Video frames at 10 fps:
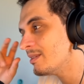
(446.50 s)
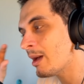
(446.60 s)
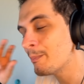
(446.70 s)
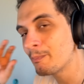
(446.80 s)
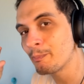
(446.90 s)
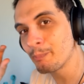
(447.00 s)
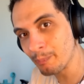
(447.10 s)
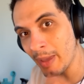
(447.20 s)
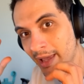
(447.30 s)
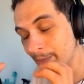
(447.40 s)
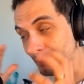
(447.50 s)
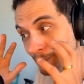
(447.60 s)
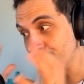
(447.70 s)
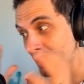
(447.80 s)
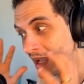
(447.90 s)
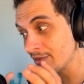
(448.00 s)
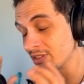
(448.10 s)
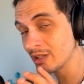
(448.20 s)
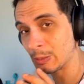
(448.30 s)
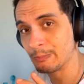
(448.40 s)
a, pe, pega a
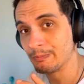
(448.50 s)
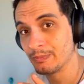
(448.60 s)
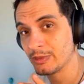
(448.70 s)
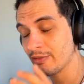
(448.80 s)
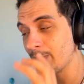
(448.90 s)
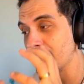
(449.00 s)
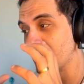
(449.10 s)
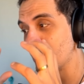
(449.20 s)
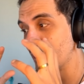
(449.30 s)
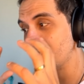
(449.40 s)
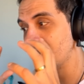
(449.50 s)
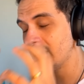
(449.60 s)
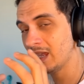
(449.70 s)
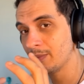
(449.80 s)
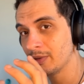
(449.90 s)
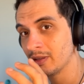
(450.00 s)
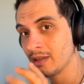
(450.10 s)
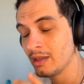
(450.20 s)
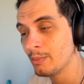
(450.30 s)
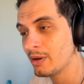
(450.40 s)
visão. Você vai pegar uma LLM,
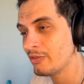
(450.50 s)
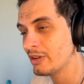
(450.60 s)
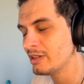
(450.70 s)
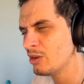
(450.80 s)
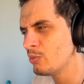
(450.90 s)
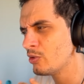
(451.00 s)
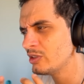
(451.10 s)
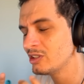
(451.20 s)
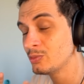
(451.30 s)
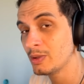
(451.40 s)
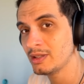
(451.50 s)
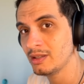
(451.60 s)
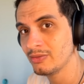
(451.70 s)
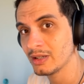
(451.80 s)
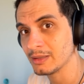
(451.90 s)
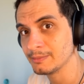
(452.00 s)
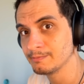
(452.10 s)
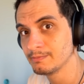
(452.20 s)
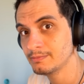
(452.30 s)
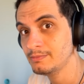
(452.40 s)
para fazer alguma coisa específica.
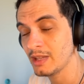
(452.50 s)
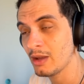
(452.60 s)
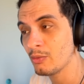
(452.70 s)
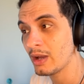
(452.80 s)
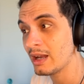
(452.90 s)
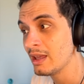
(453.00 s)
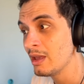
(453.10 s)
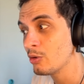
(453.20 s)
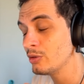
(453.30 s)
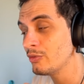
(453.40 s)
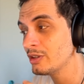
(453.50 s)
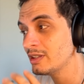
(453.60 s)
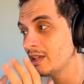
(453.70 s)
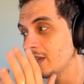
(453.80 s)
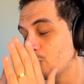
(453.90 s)
Né? O cara, quando você